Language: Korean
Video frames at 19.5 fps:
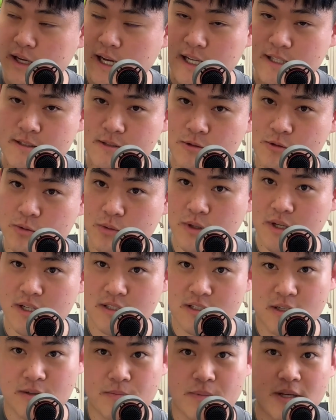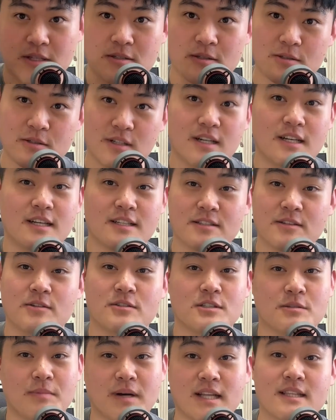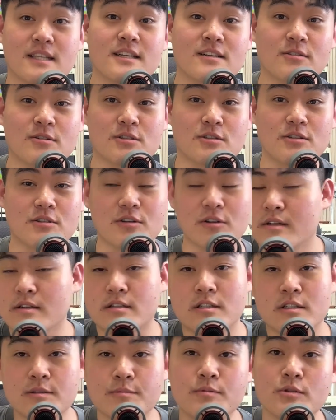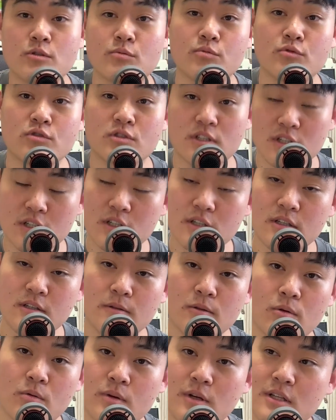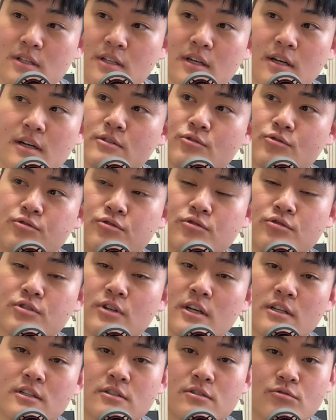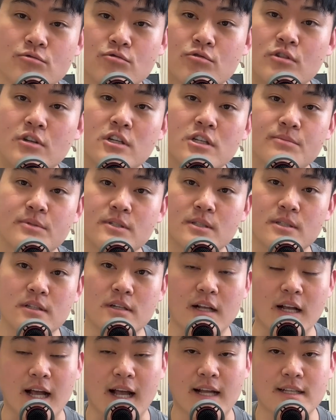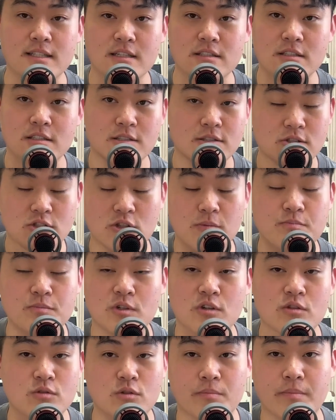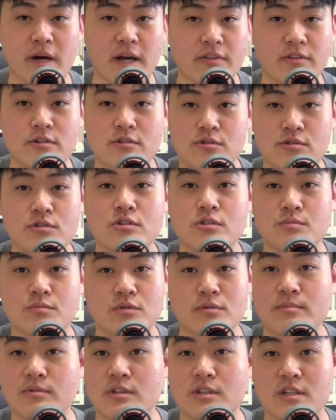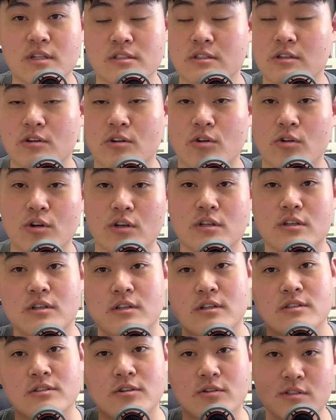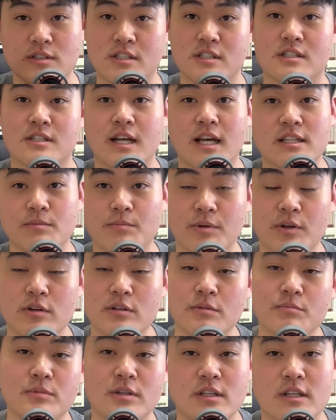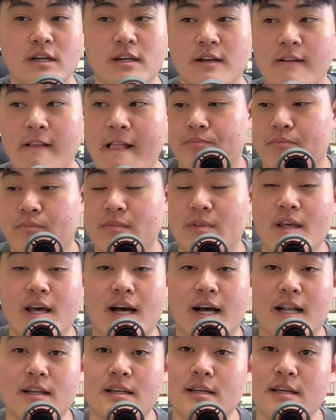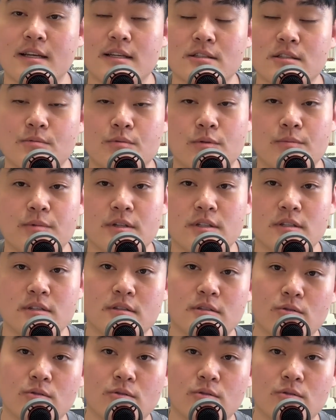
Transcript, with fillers: 안쪽에 이제 배선을 해서 이제 만들거든요. 그 부분이 통기타 줄의 그 울림을 가장 직접적으로 받을 수 있는 부분이라서 거기 설치를 하는 편입니다. 근데 알리에서 보면은